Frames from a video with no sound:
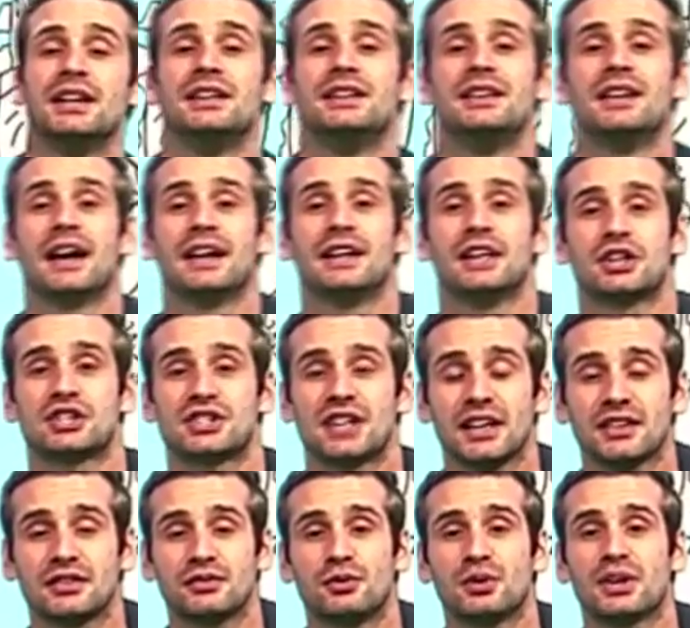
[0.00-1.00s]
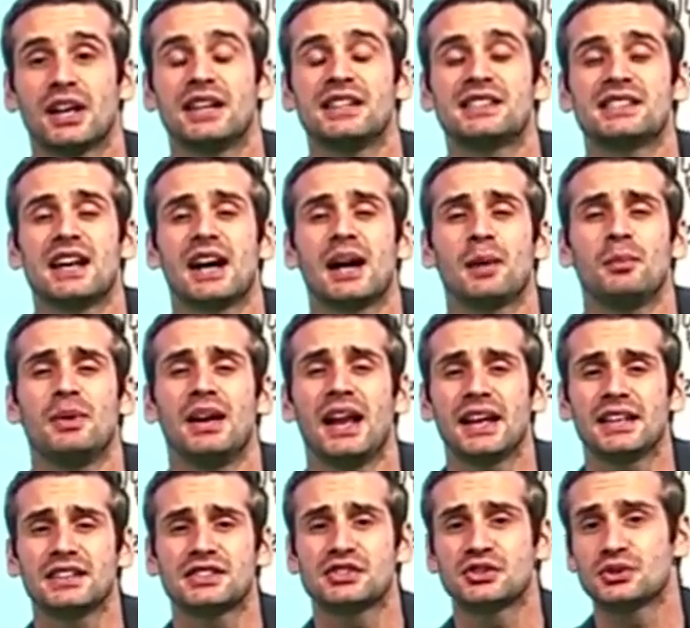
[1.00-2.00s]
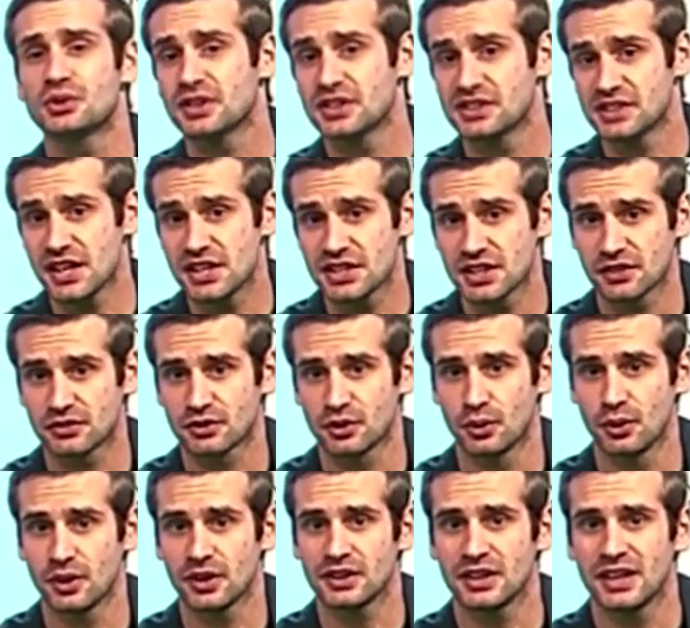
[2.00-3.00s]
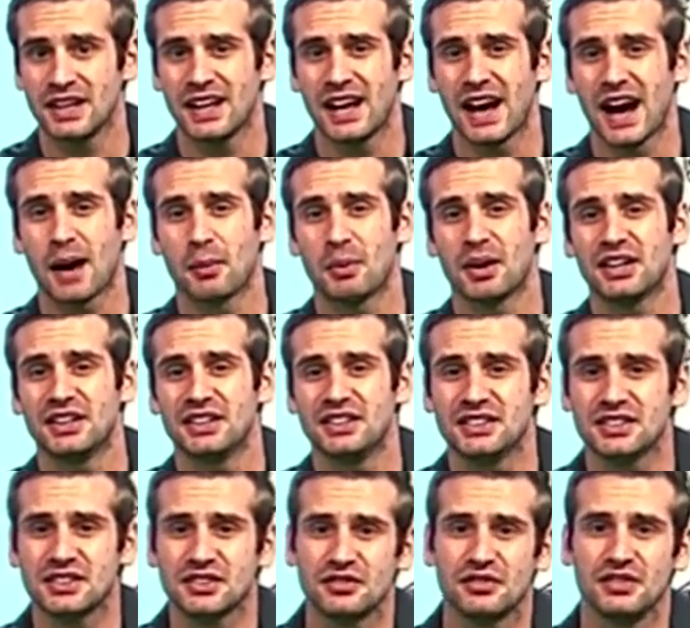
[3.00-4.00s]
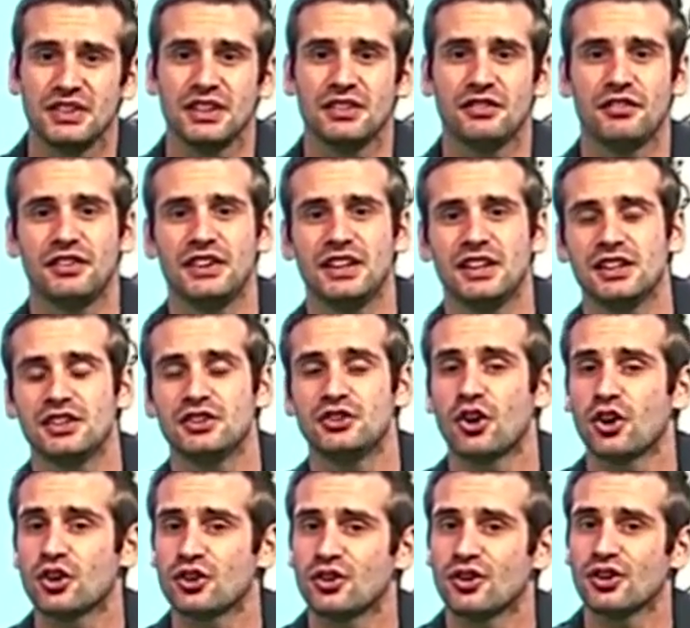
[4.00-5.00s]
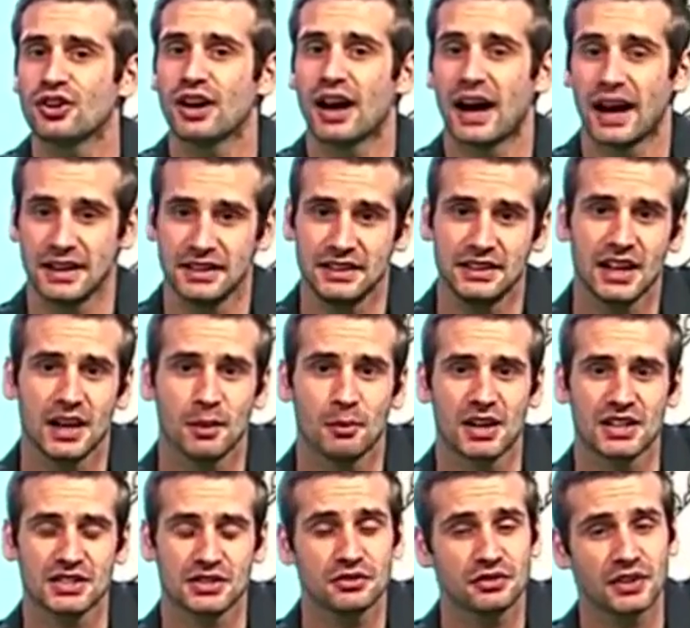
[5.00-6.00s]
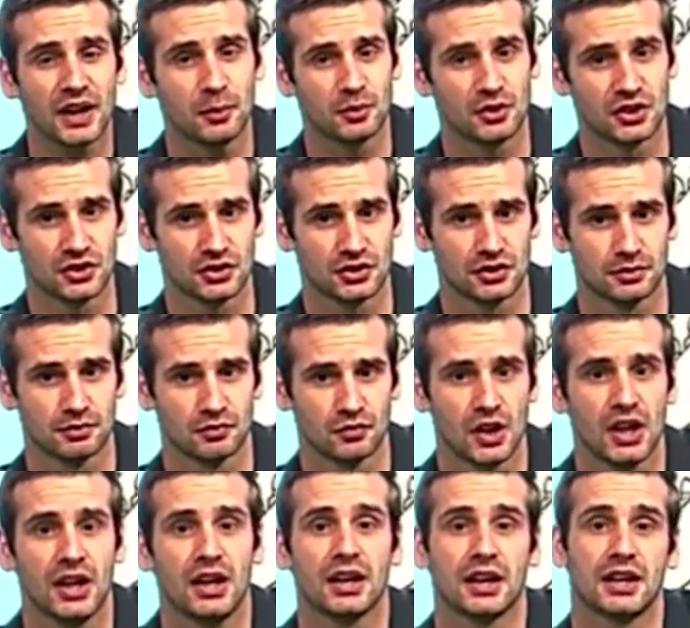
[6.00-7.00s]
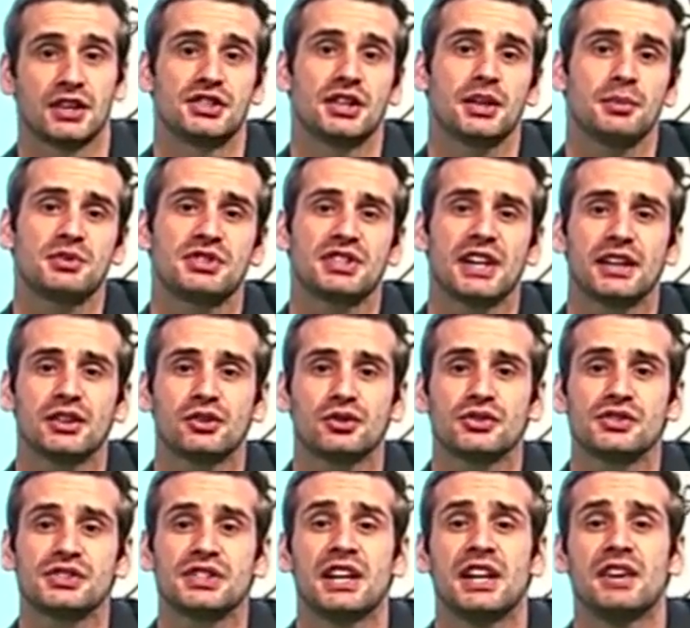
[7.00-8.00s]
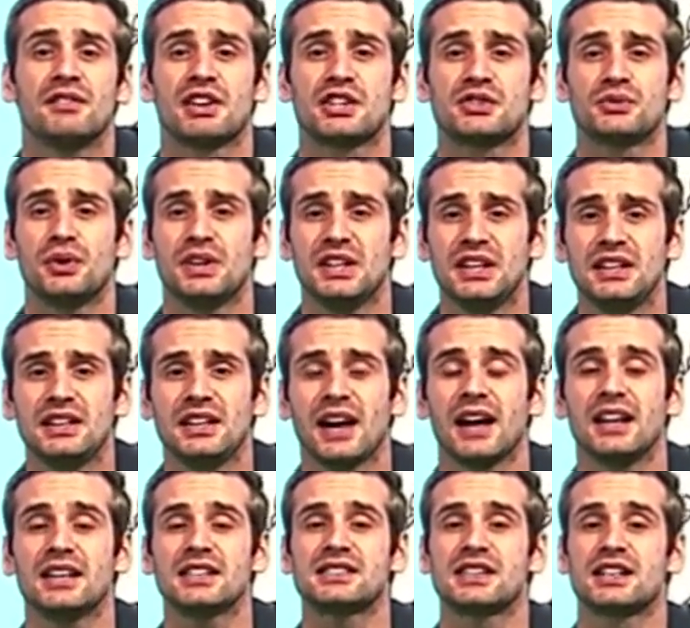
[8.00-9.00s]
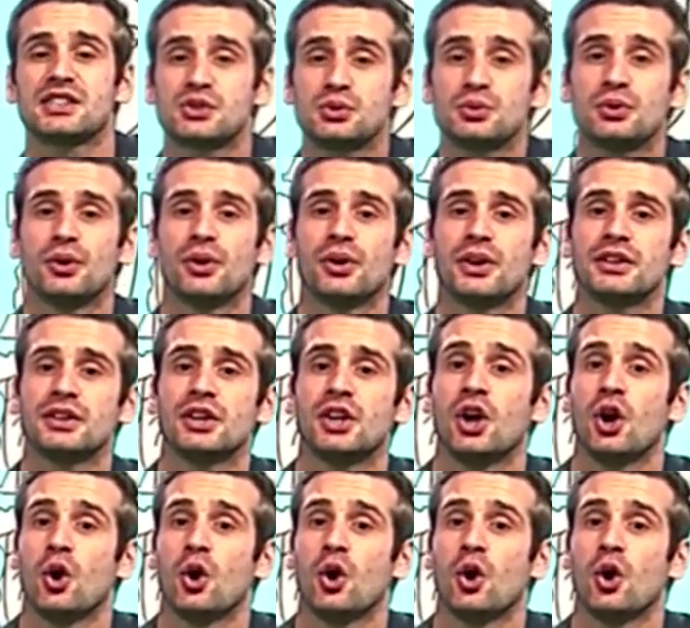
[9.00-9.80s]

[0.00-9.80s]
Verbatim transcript: in einer Stadt, wo der Islam längst zur Gesellschaft gehört, aber irgendwie vielen doch noch einigermaßen fremd ist. Recep zeigt uns, was für ihn alles dazugehört